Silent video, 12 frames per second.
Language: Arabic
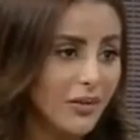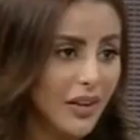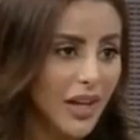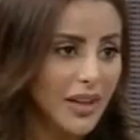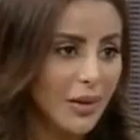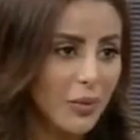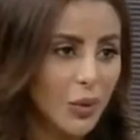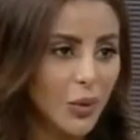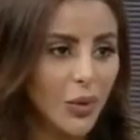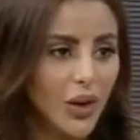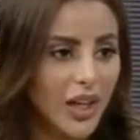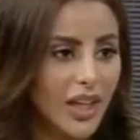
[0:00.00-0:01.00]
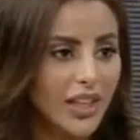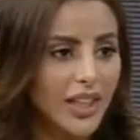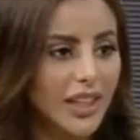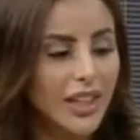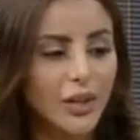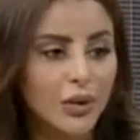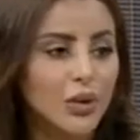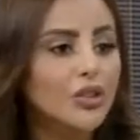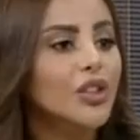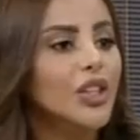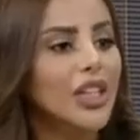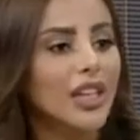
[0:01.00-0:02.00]
في هذا الموضوع كثير
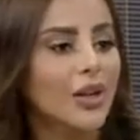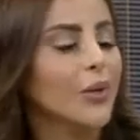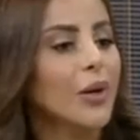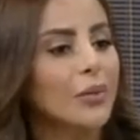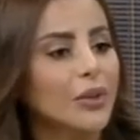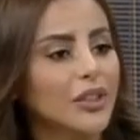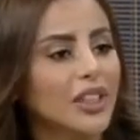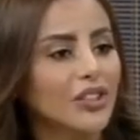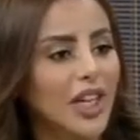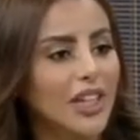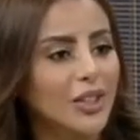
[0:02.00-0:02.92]
ونشكرك روان منتجة على